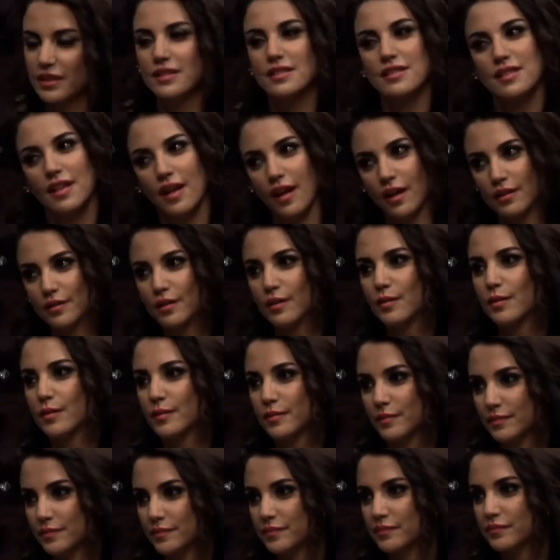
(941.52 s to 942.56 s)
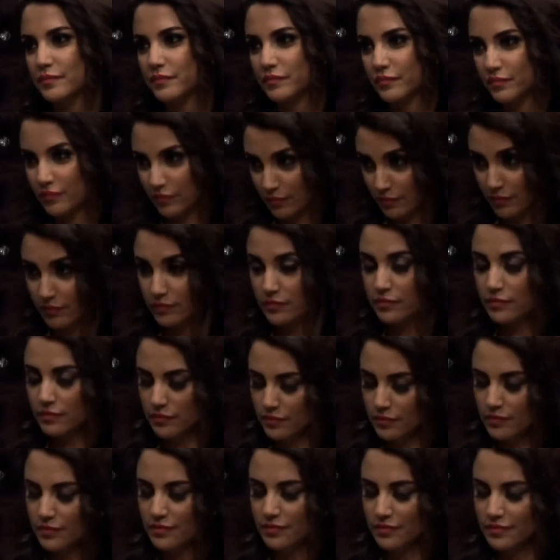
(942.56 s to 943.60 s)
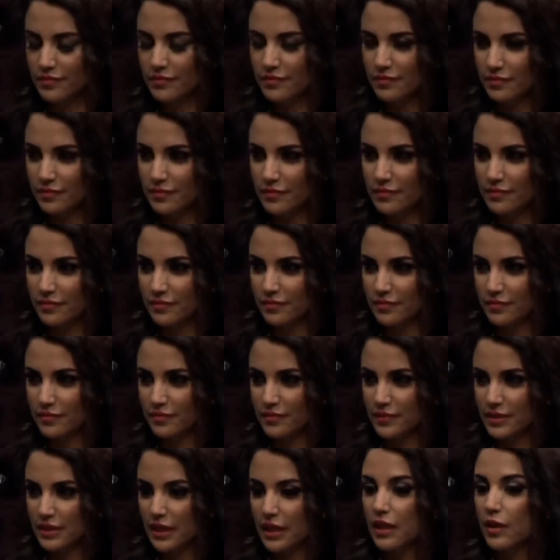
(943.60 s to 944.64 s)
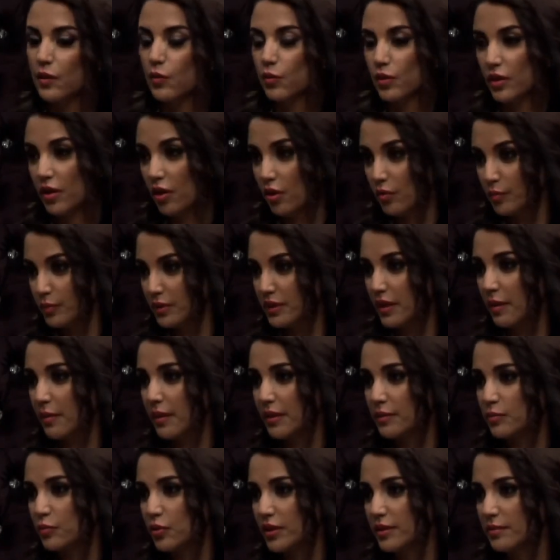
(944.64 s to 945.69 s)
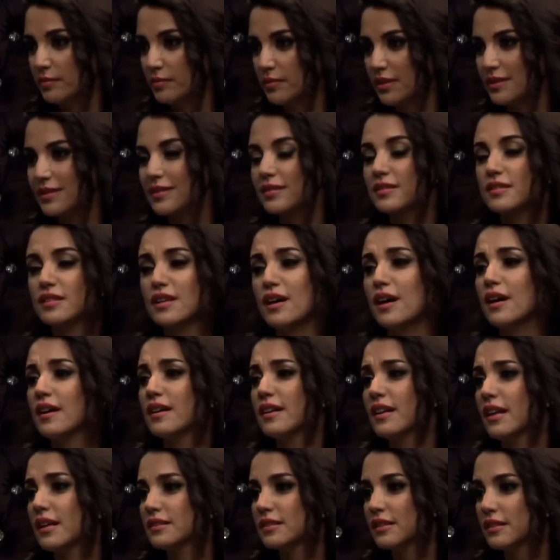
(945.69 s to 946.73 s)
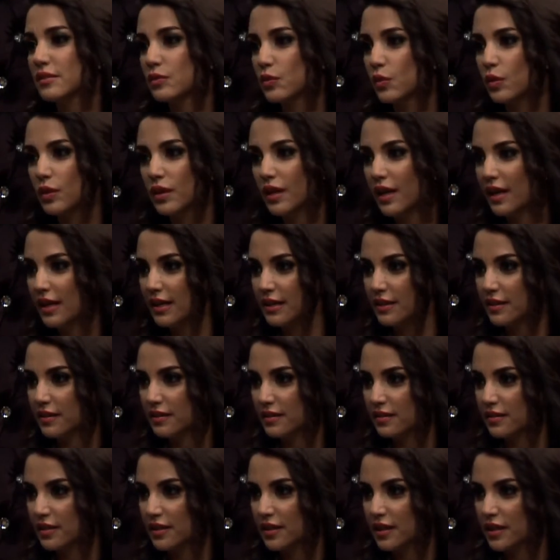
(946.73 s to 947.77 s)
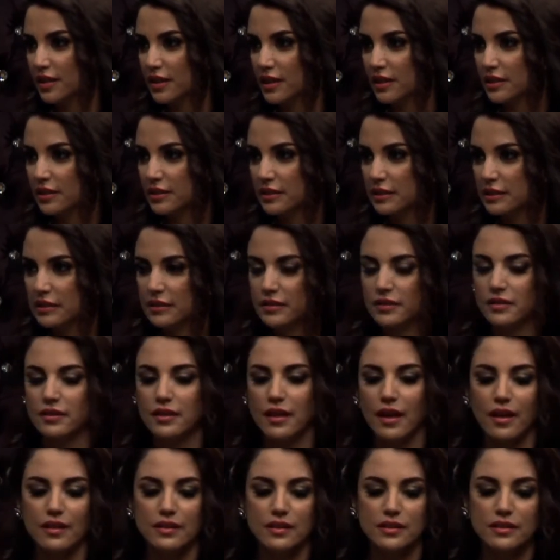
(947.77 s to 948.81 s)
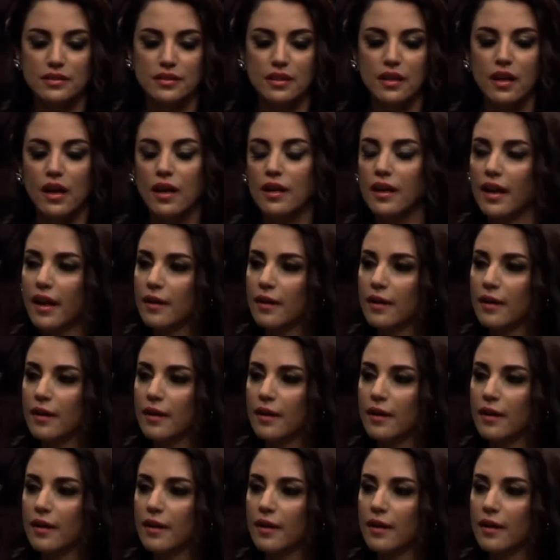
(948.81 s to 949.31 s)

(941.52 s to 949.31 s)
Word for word: الصحة طبعا قصر الصحة مم. والحب والحب طبعا مهم بس الصحة هي أساس كل حاجة أوه. انت يعني الصحة